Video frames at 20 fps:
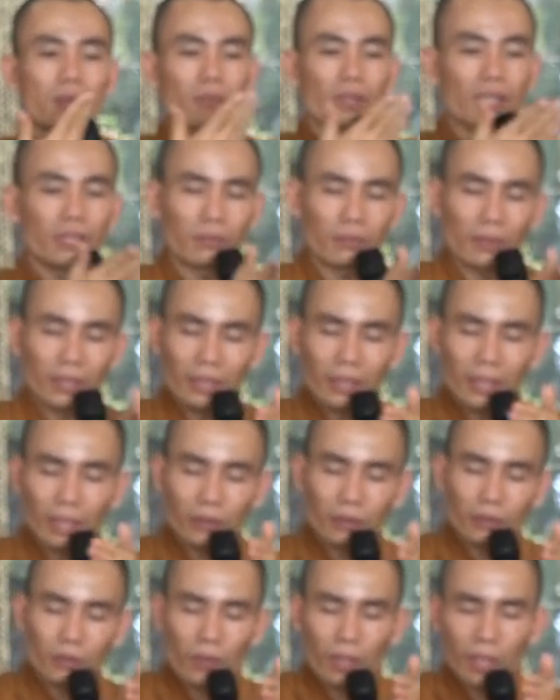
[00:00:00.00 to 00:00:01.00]
Mà nó
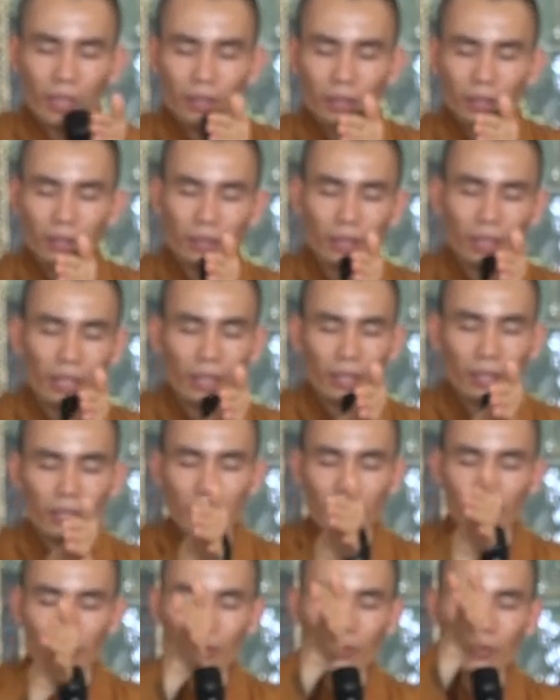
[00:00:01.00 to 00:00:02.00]
lách qua lách lại,
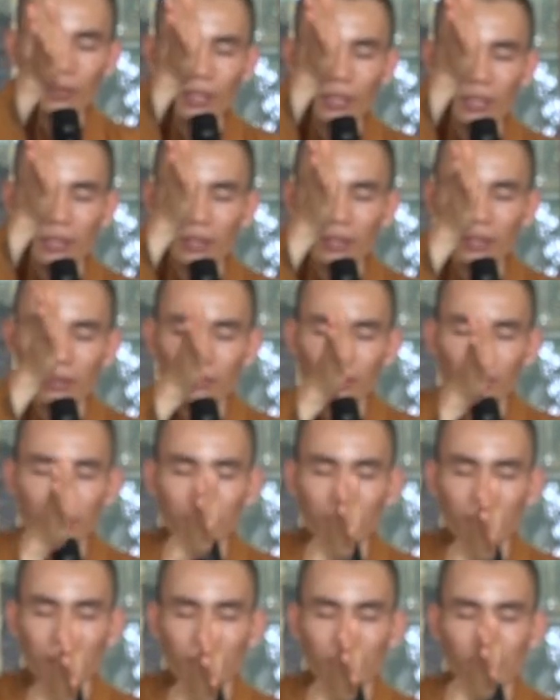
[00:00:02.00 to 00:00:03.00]
khéo đi ở trong cái
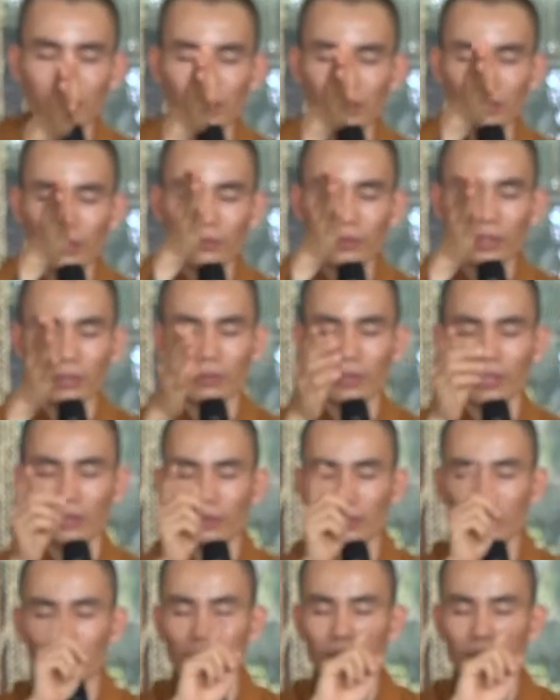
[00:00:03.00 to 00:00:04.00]
từng suy nghĩ của mình. Mà nó không có